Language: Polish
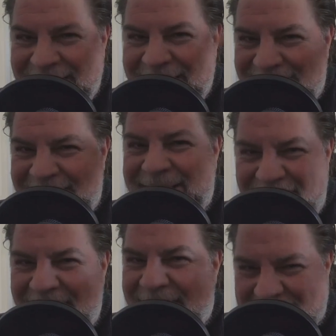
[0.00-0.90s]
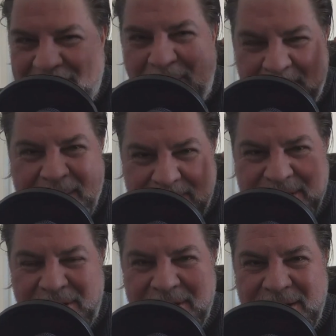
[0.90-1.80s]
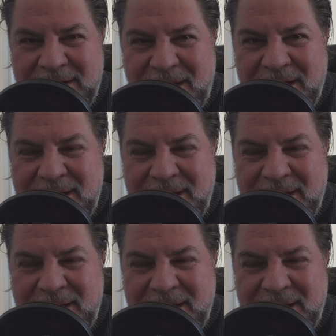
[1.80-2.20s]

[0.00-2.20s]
I to jest popieprzone, tak?